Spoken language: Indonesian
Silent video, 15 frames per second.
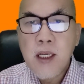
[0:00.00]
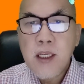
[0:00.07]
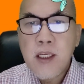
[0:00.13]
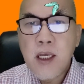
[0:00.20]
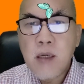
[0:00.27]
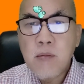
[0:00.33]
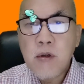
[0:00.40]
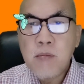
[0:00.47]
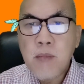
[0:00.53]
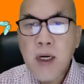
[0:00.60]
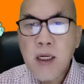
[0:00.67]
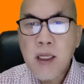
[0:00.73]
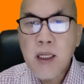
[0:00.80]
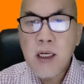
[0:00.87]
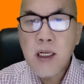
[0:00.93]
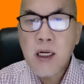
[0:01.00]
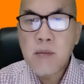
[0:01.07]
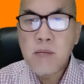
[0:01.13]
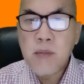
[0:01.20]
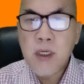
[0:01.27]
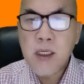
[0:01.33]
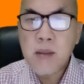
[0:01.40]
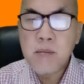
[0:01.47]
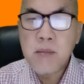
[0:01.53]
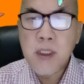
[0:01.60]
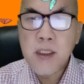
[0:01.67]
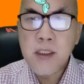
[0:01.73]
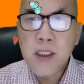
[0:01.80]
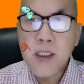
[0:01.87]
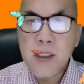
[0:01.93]
yang memanggil
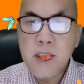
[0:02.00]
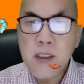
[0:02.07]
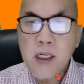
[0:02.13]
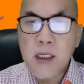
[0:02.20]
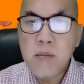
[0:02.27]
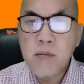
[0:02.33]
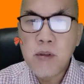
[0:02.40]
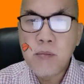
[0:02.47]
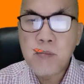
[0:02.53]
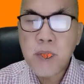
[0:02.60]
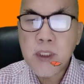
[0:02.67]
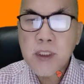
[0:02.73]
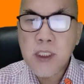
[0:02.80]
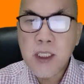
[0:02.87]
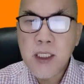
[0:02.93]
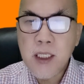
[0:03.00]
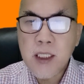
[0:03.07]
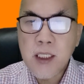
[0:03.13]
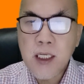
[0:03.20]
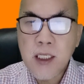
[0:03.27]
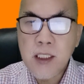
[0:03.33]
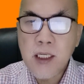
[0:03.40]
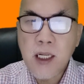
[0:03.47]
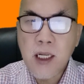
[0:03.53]
hamba-hambanya dan mempercayakan